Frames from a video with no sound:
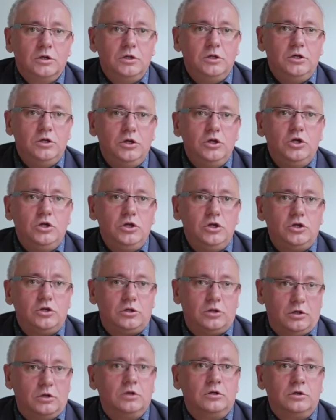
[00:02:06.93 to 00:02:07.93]
I, i, I
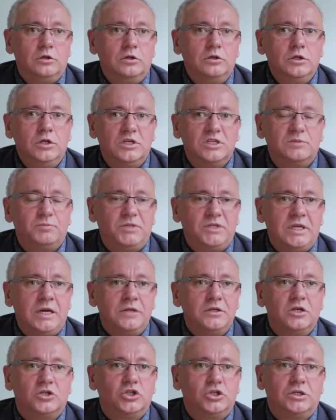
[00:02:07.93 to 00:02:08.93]
to jest
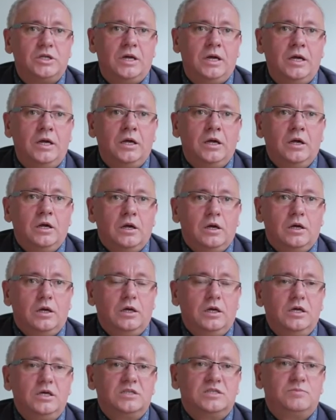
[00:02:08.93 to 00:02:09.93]
pytanie, czy ta
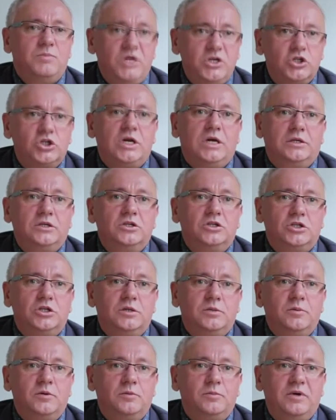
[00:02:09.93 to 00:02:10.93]
jest zbliżanie
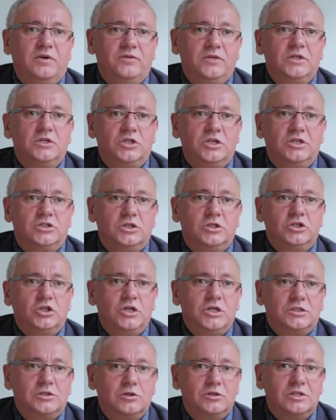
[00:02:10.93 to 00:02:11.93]
się pewnych rzeczy,
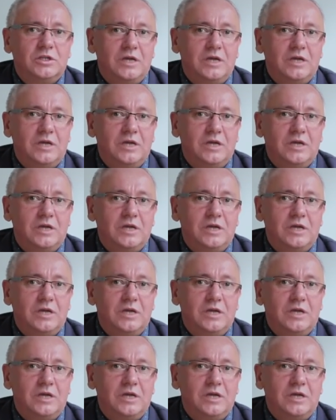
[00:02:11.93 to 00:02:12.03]
czy jest